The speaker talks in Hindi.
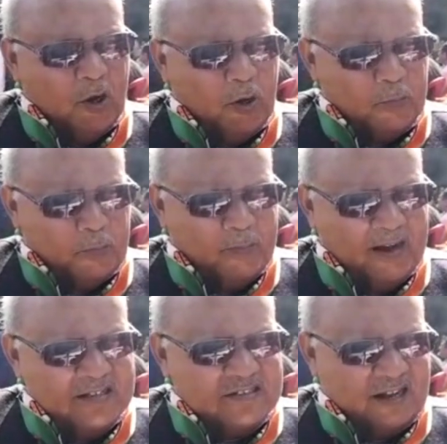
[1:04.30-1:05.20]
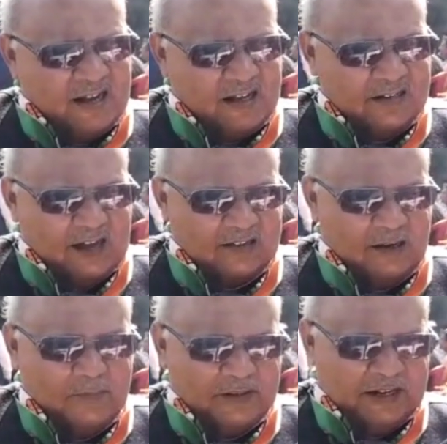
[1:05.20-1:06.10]
और वो भाईचारा का
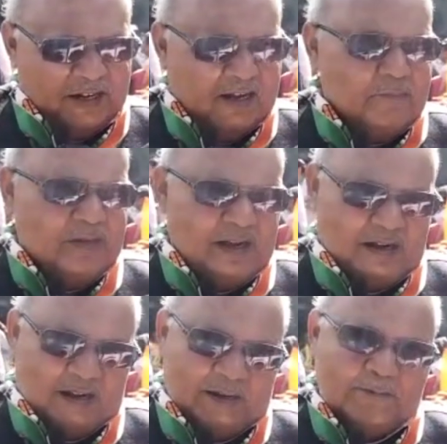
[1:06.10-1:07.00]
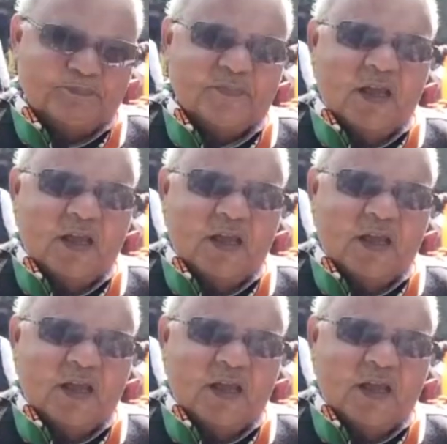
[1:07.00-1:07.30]
नाता बने रहा बना रहा है